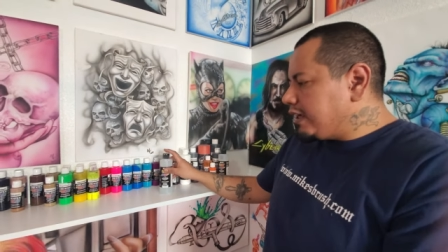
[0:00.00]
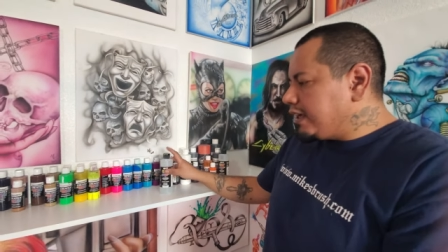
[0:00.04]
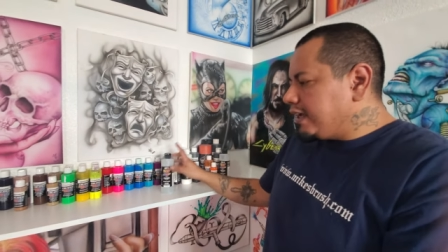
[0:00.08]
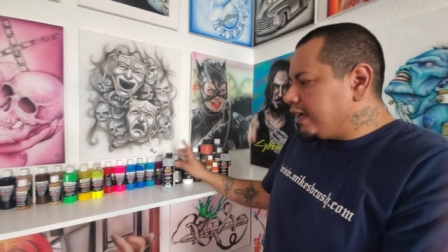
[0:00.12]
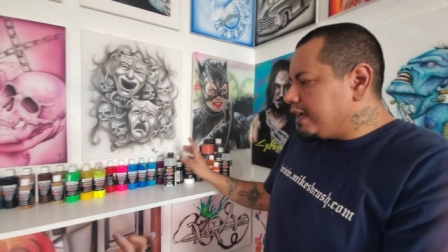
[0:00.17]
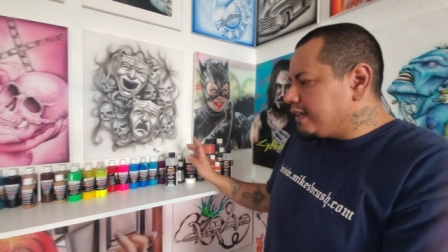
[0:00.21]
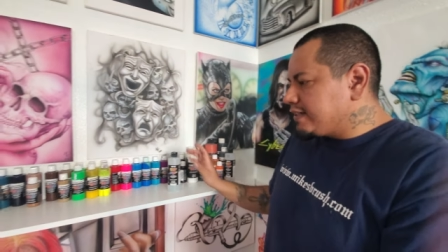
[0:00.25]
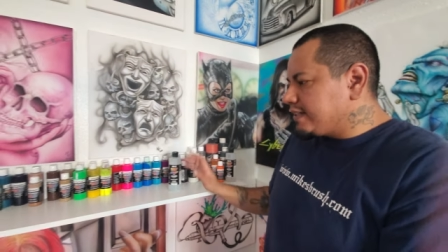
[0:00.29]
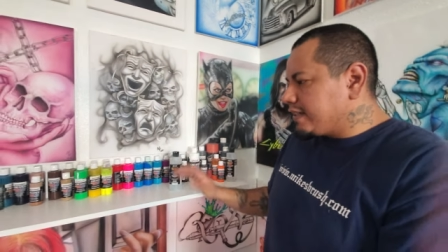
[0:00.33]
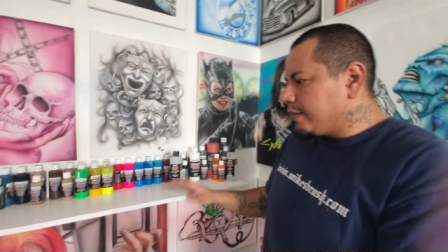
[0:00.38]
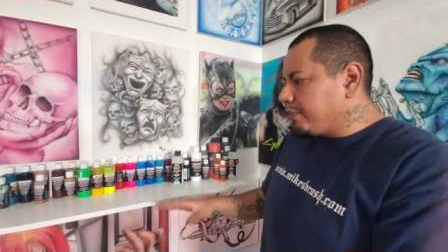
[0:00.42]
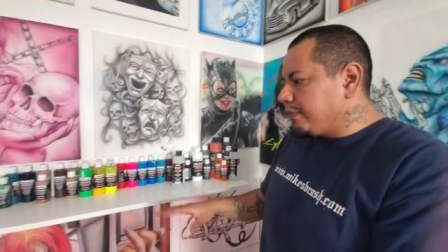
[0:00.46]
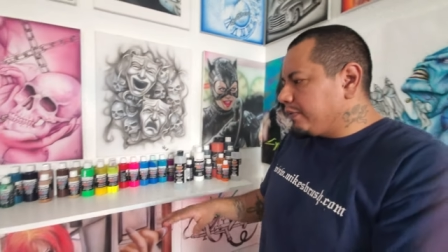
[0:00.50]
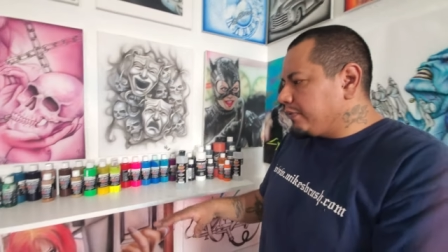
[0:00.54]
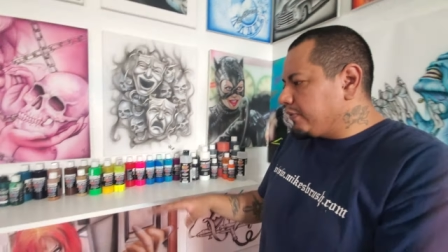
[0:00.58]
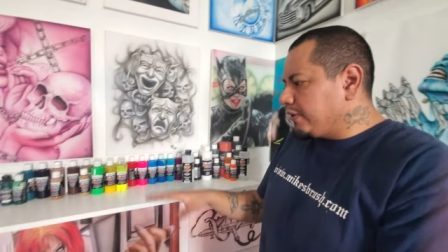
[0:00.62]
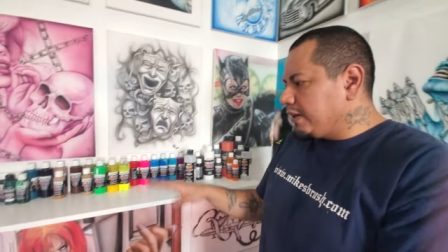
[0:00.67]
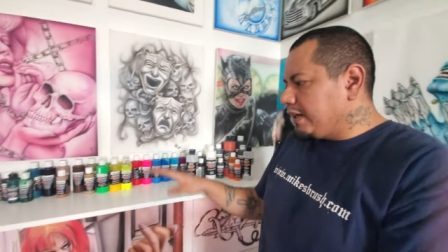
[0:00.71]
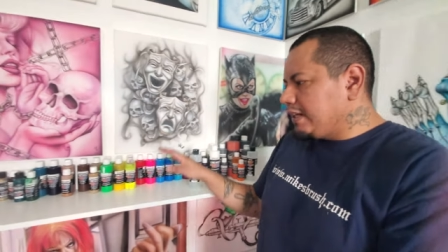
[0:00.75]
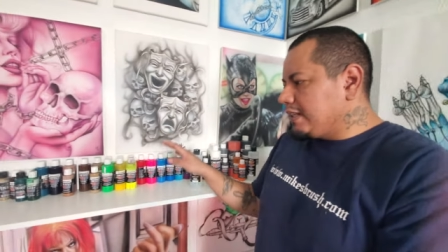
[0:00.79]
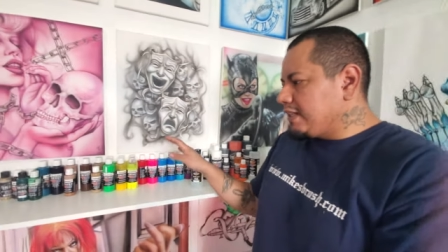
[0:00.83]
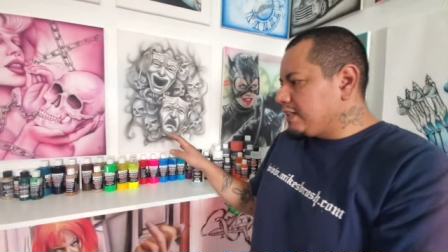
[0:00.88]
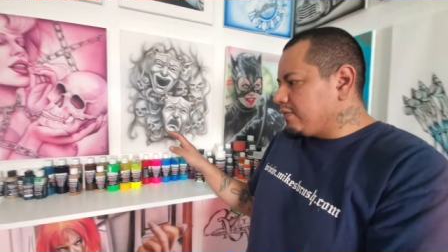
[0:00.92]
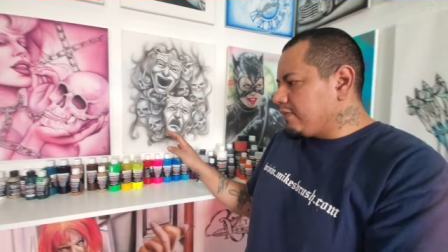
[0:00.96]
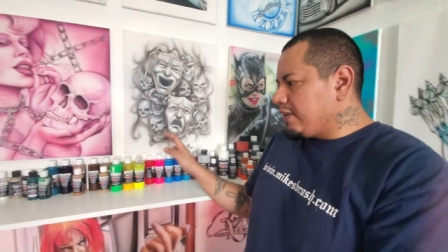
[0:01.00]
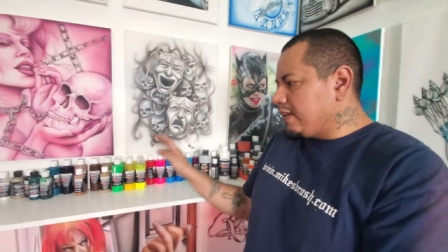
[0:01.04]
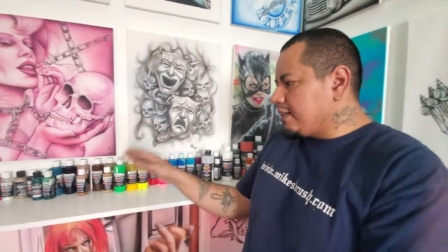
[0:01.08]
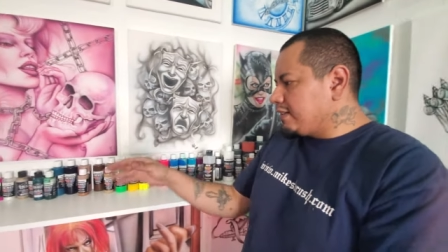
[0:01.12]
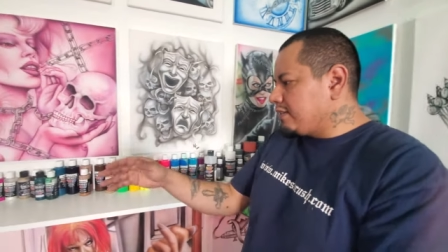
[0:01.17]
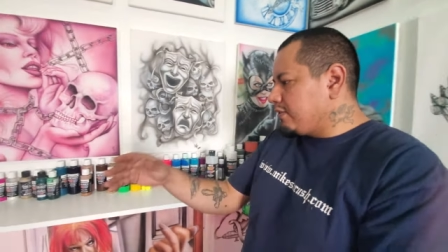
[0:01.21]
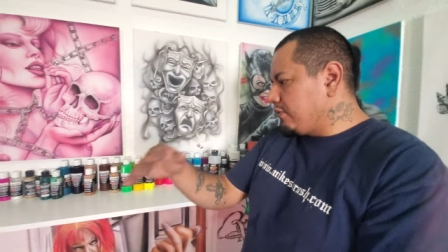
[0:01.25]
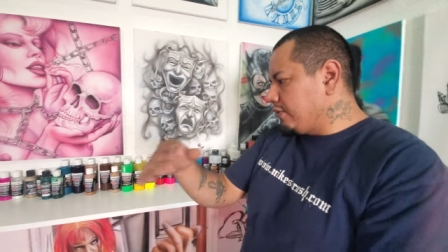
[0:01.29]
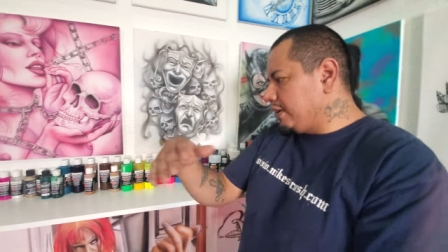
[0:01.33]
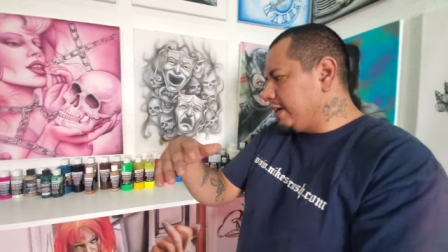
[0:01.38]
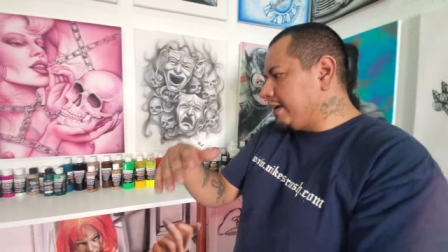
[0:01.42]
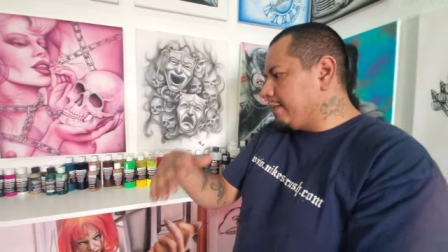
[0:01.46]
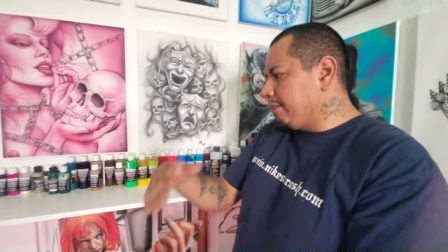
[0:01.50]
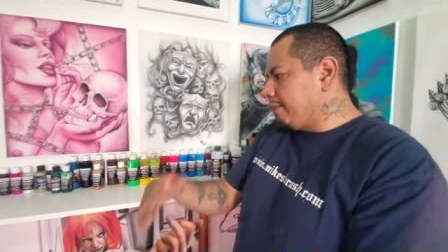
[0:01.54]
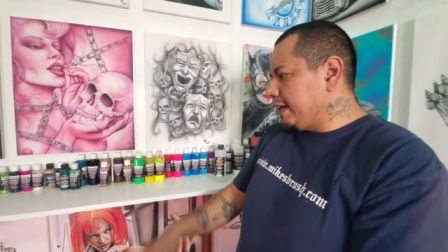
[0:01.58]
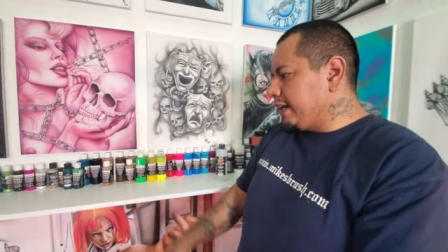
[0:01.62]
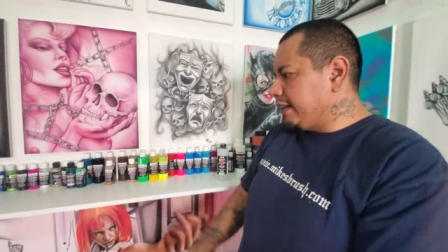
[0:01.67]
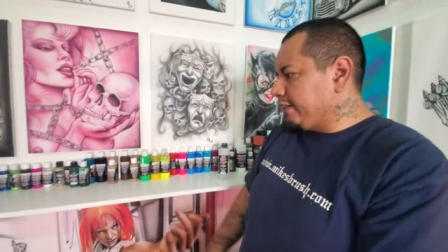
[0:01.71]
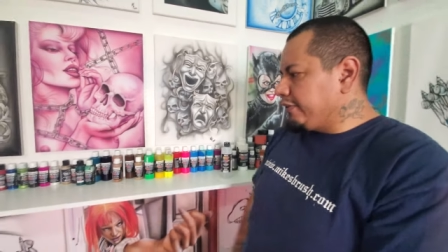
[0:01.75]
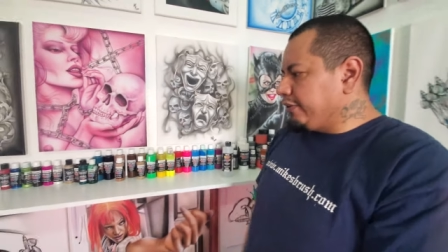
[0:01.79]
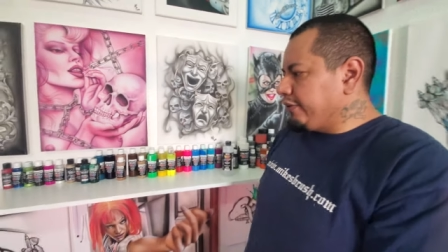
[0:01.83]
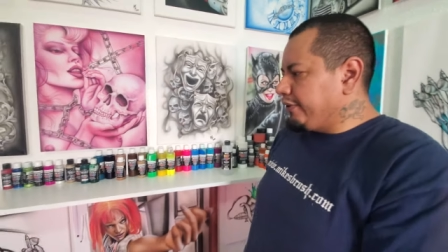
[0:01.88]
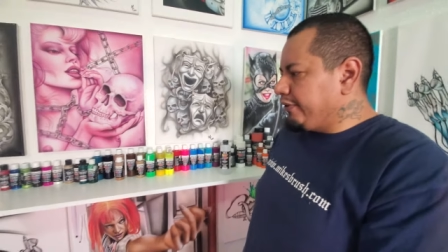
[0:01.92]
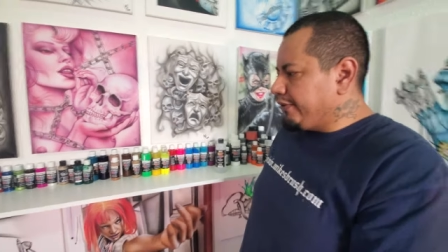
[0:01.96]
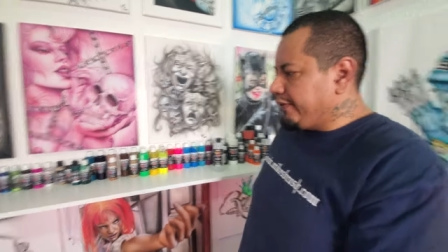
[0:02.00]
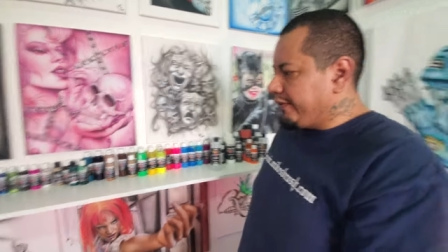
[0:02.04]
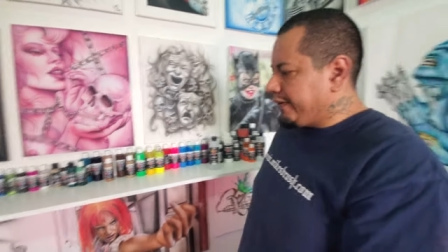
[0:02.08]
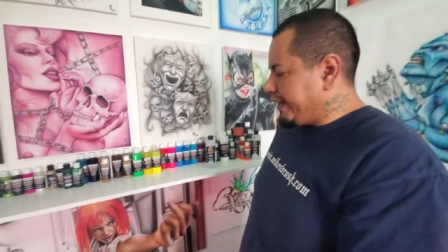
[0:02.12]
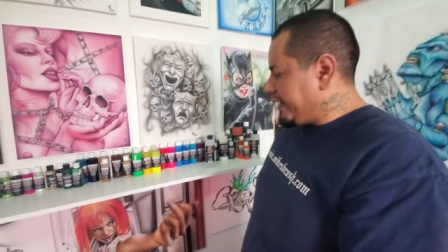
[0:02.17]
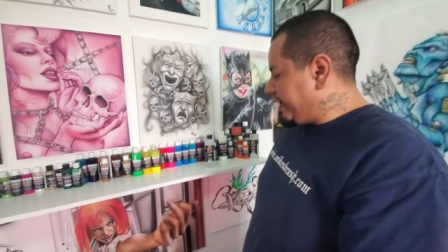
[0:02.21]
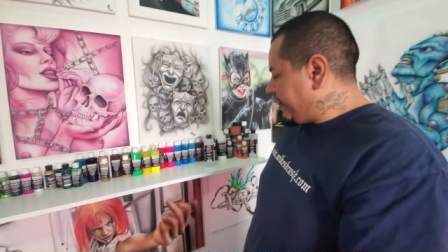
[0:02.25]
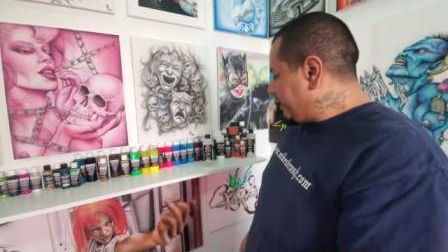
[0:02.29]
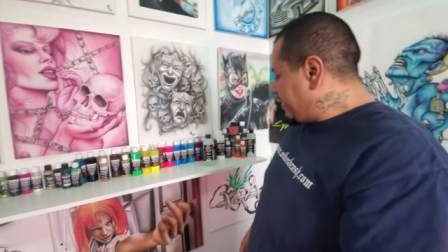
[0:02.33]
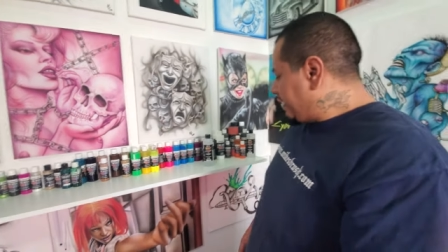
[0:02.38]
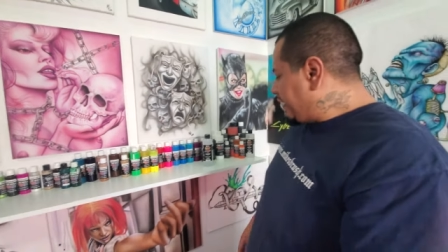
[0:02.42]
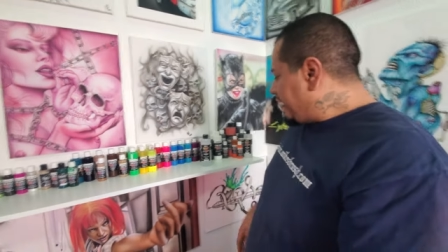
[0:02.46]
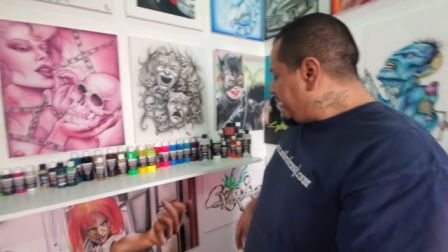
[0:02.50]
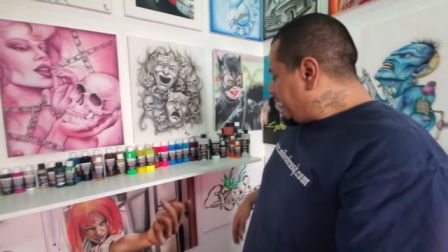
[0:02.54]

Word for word: esta pintura les va a durar para todo, ¿verdad?